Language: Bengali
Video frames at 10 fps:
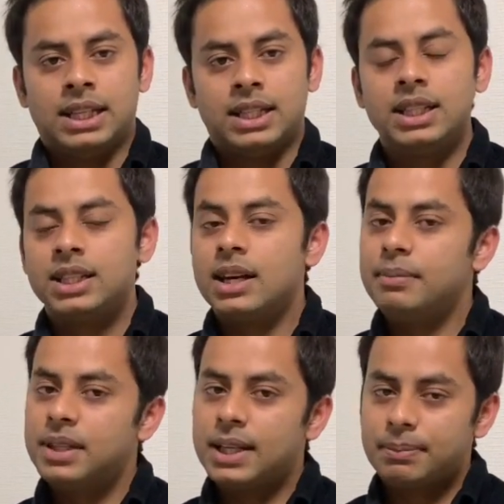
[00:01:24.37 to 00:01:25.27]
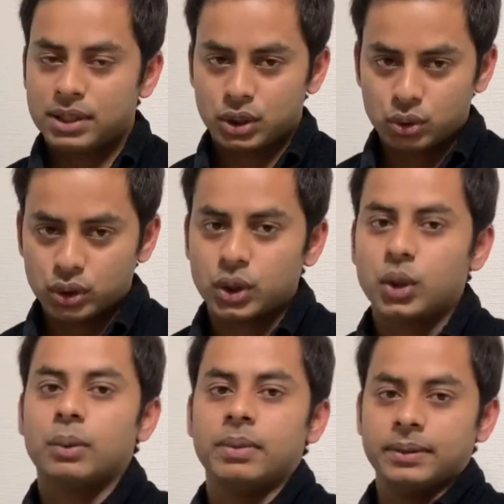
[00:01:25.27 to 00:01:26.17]
ইন্টারমিডিয়েট পাস করতে
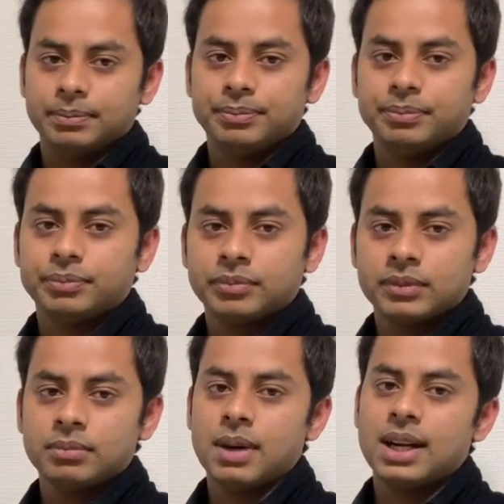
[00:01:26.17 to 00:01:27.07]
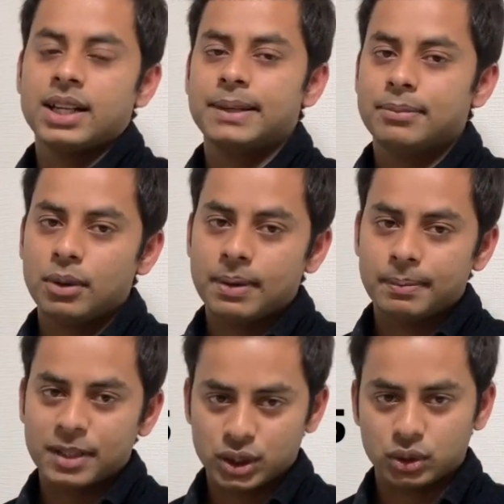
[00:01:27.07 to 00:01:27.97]
হবে বা ডিপ্লোমা
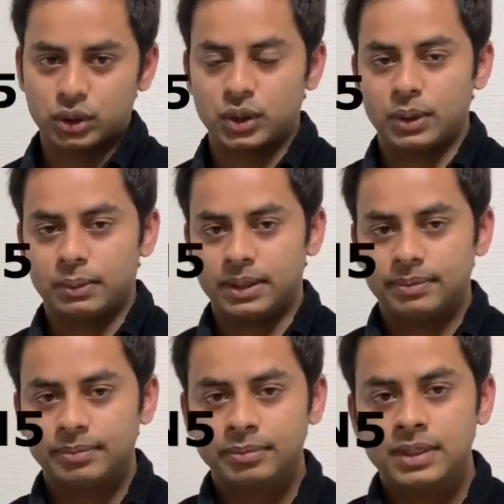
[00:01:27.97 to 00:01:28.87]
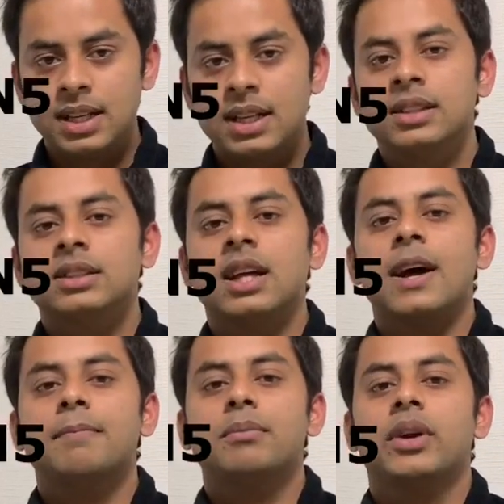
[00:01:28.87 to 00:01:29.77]
পাস করতে হবে
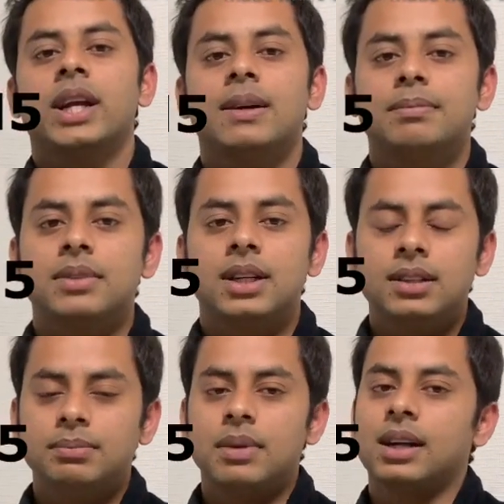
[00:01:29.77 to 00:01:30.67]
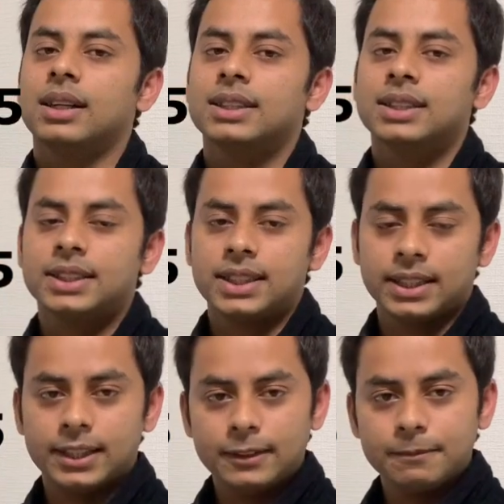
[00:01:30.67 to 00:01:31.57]
তারপরে আপনার বাংলাদেশ থেকে